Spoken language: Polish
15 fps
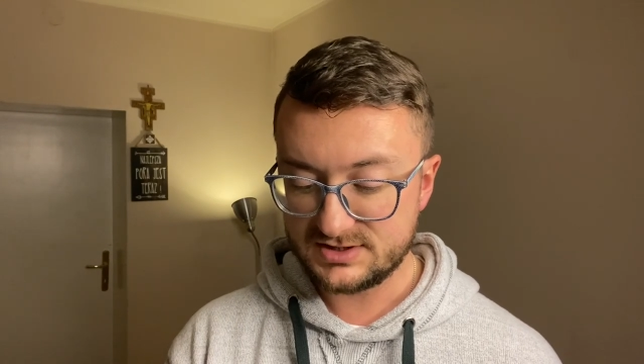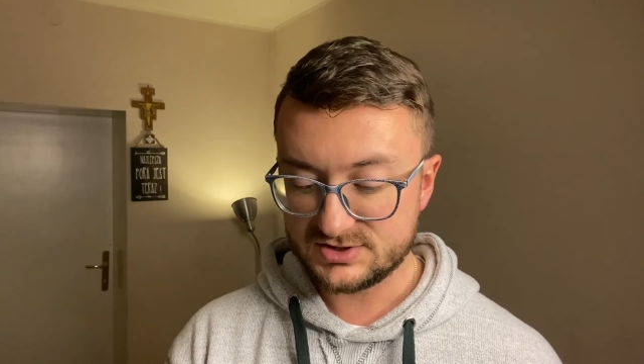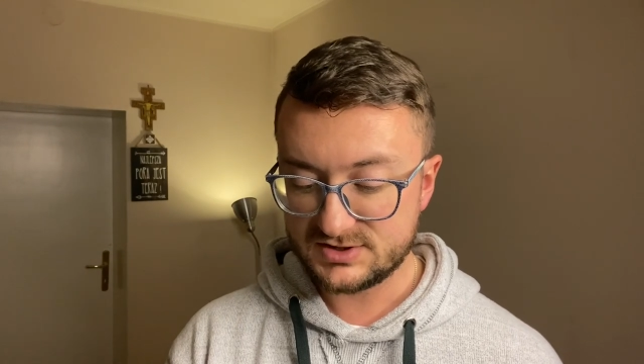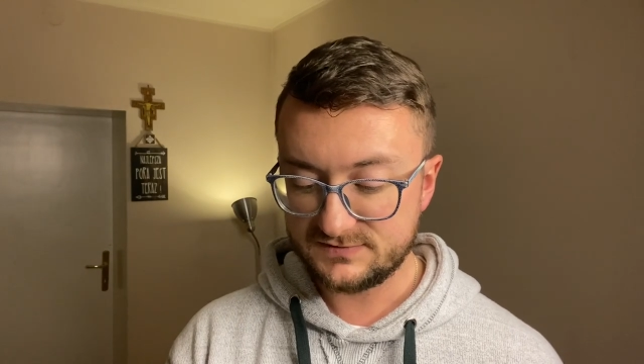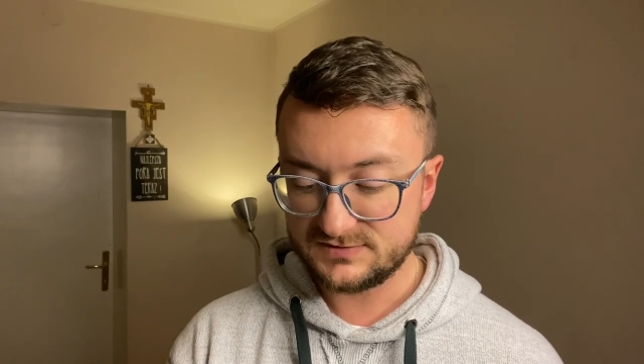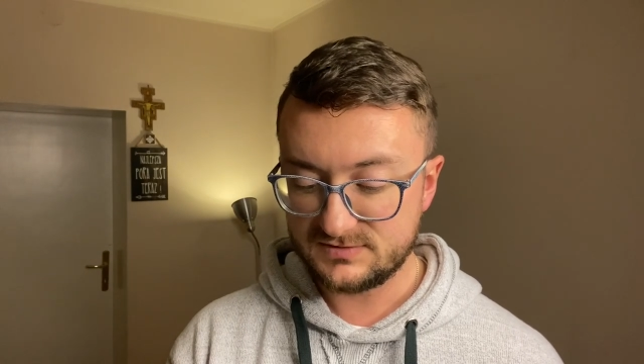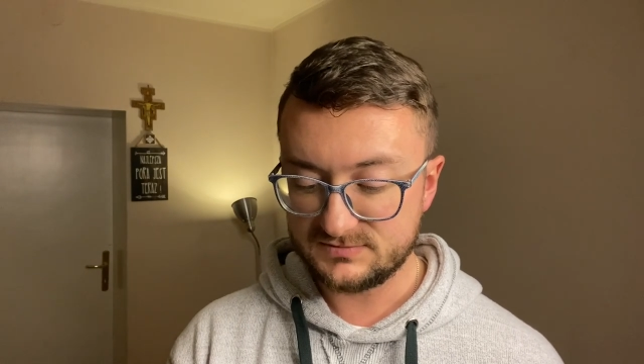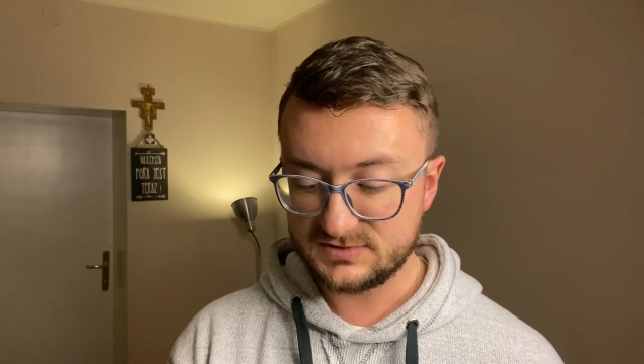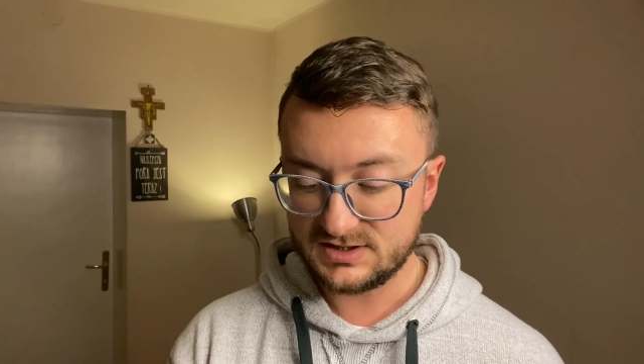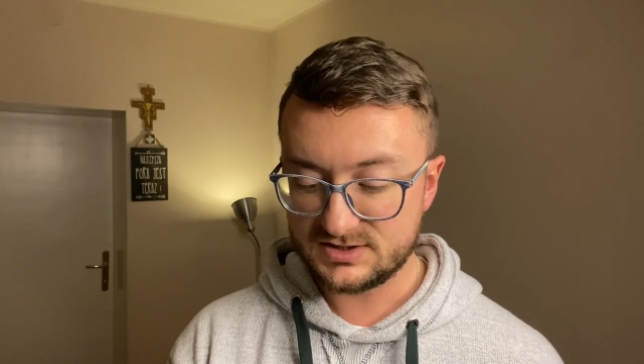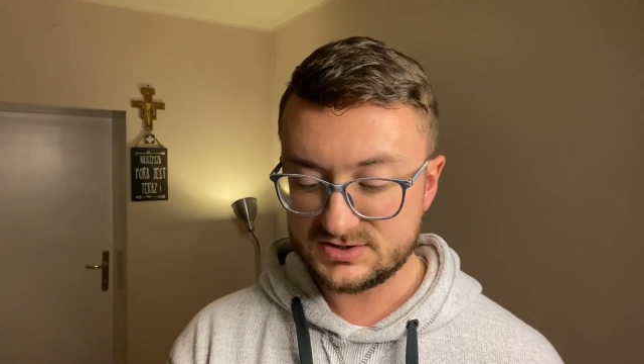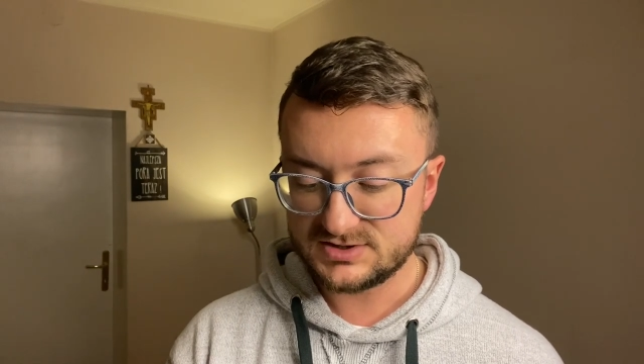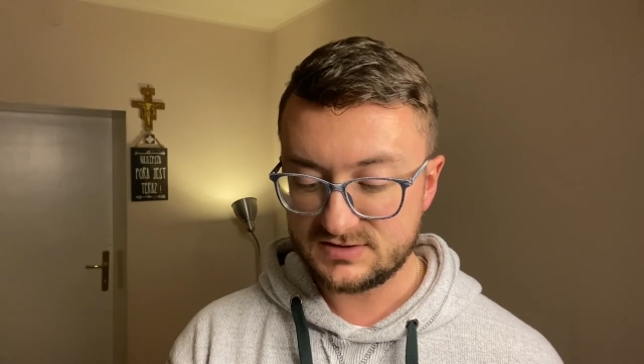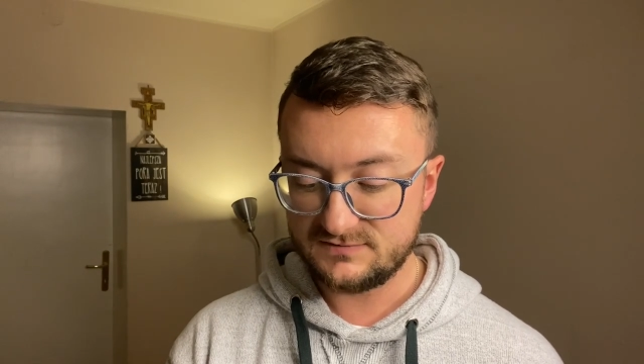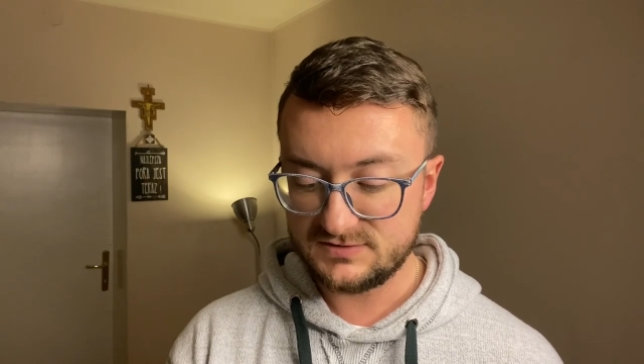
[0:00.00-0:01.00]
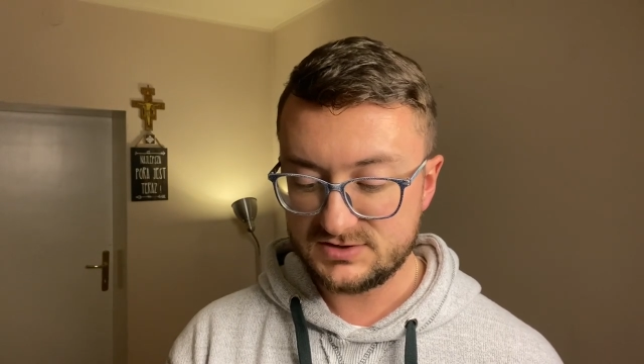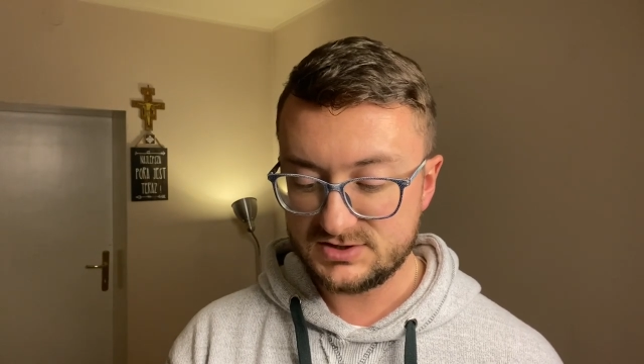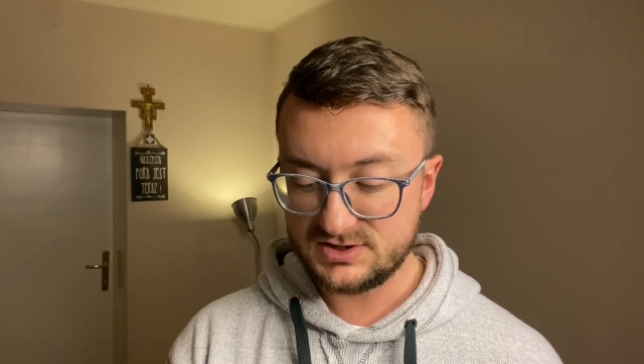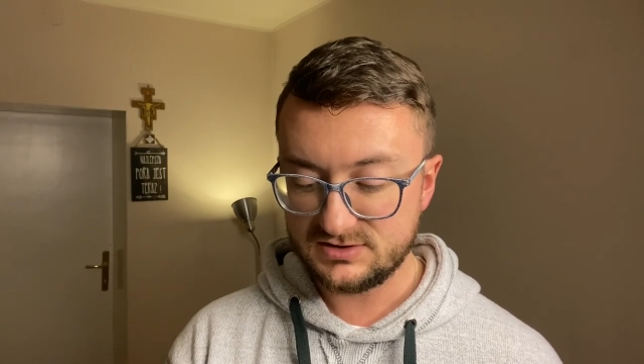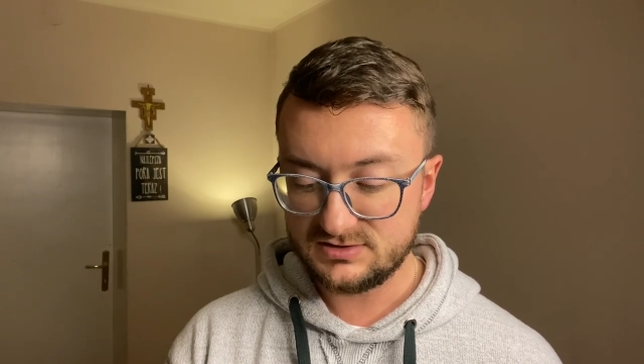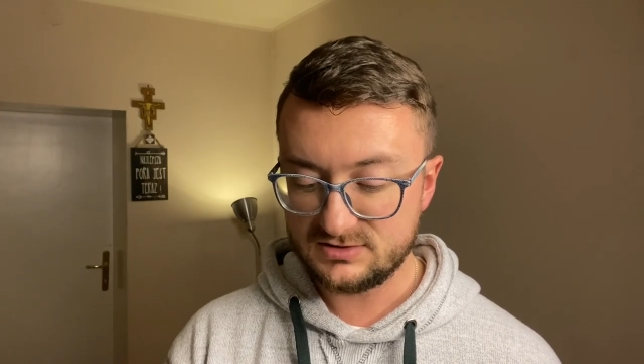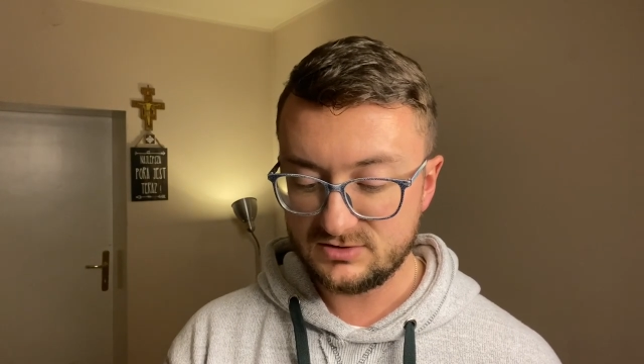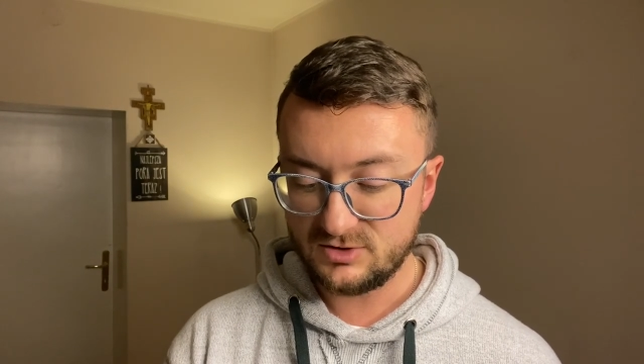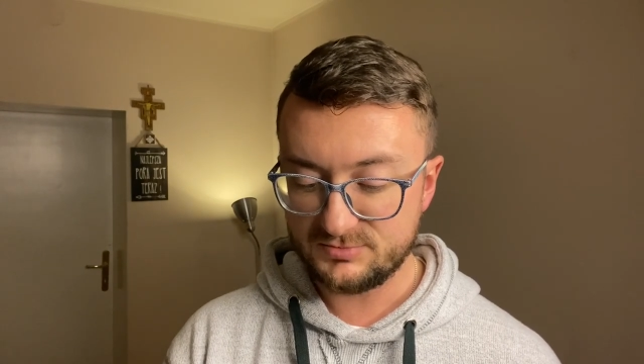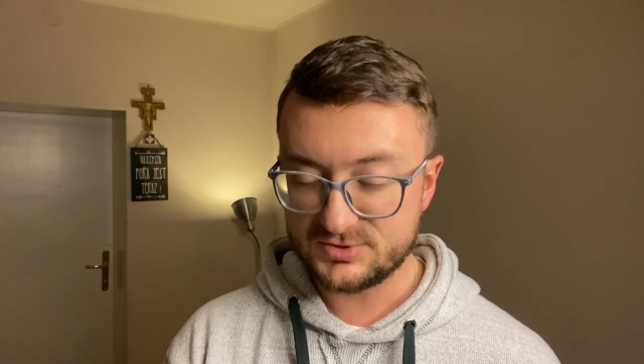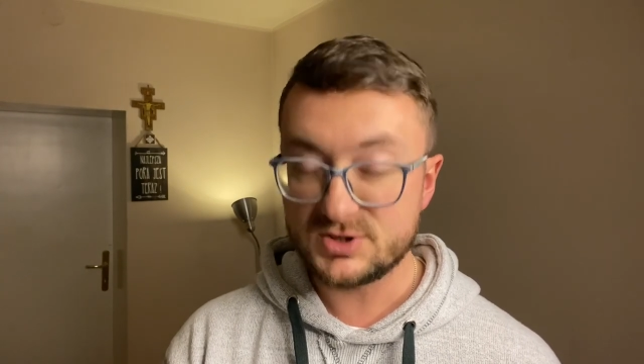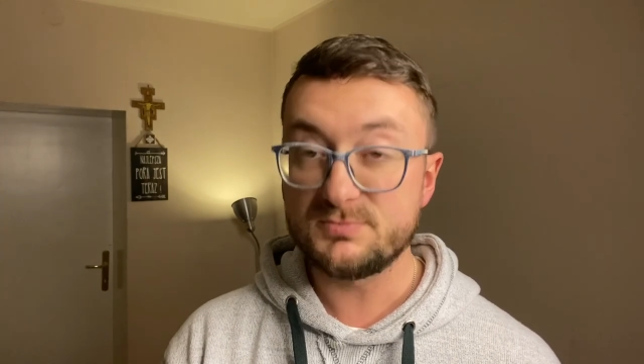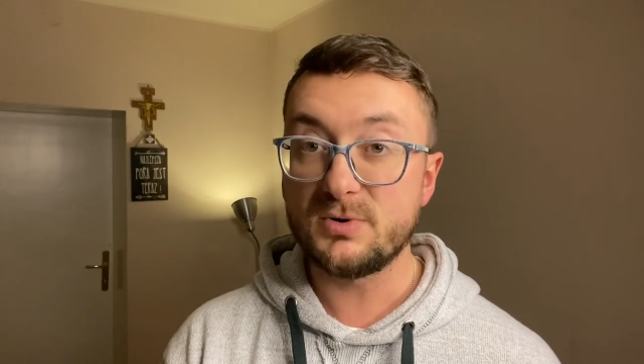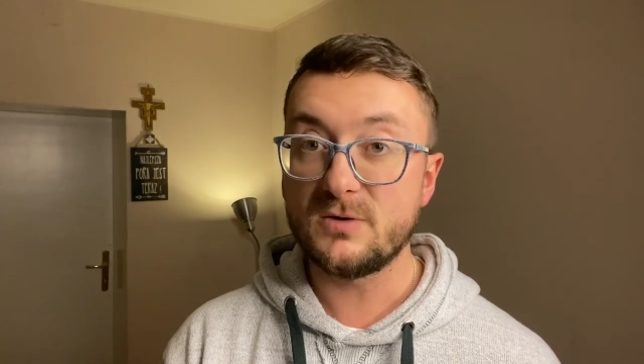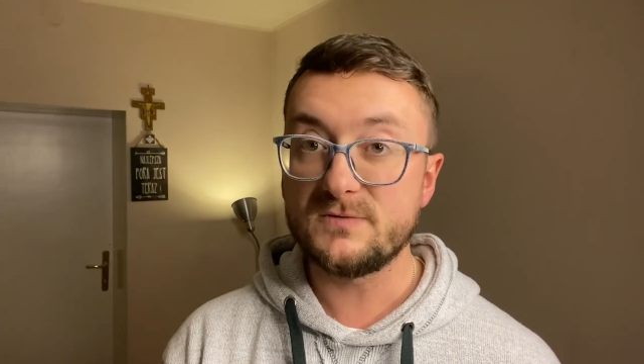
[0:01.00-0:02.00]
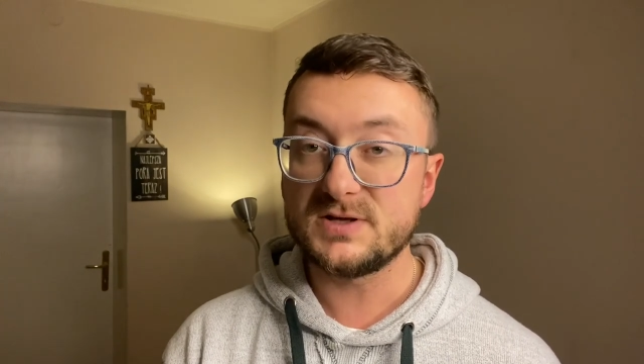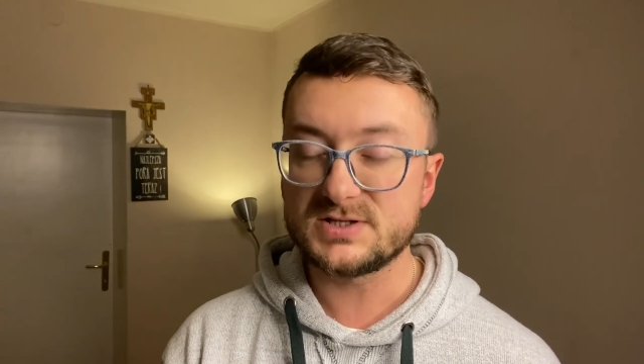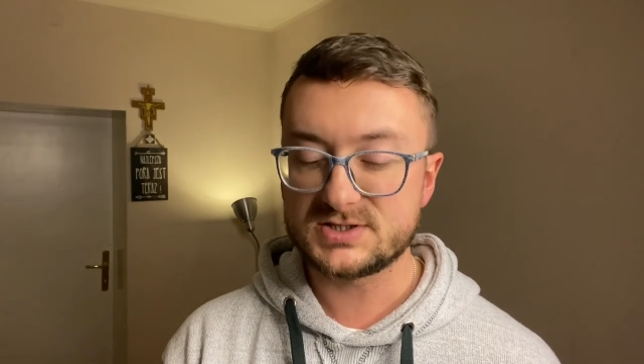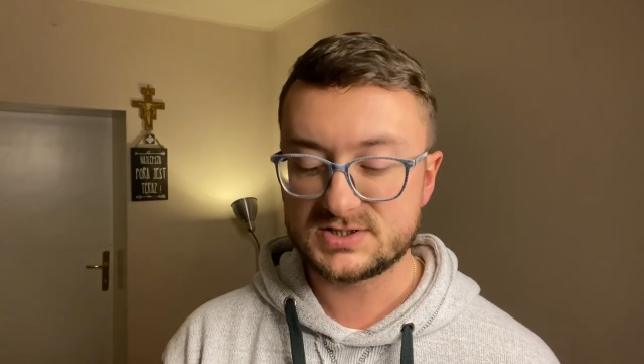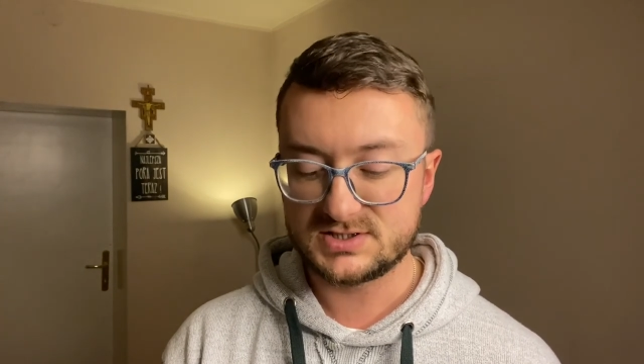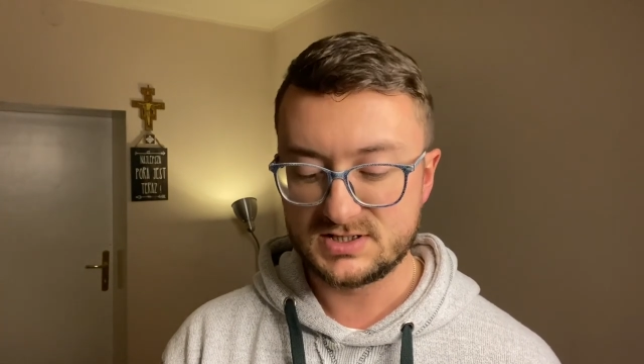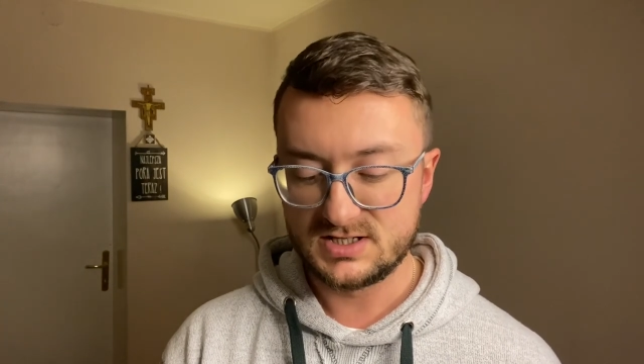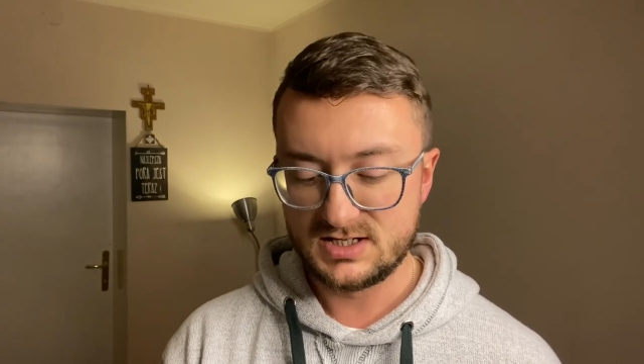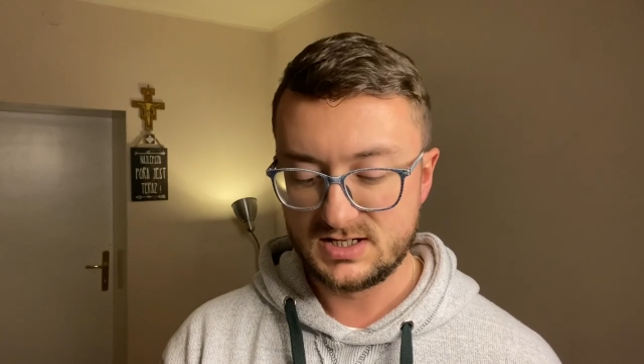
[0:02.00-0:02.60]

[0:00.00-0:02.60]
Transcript: że w tym tekście widzi się tylko przypowieść,